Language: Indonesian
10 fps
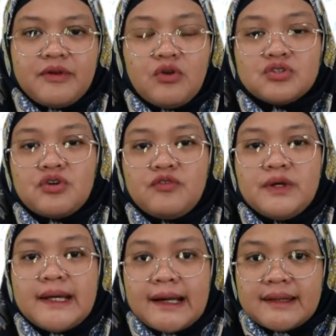
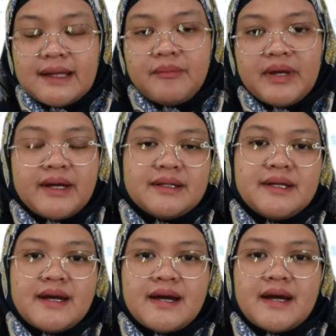Filosofi kata
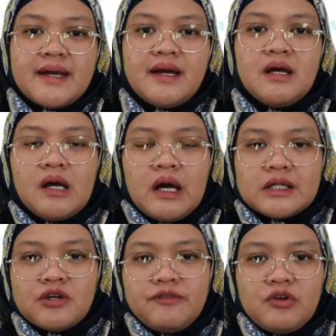mereknya ya
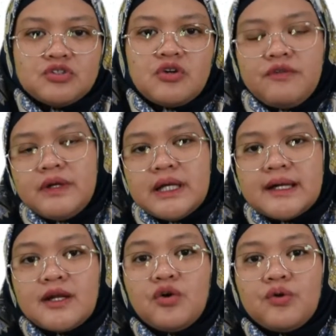atau filosofi
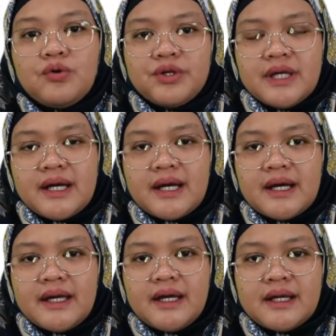dari
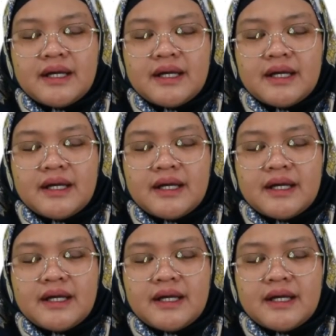logonya ya.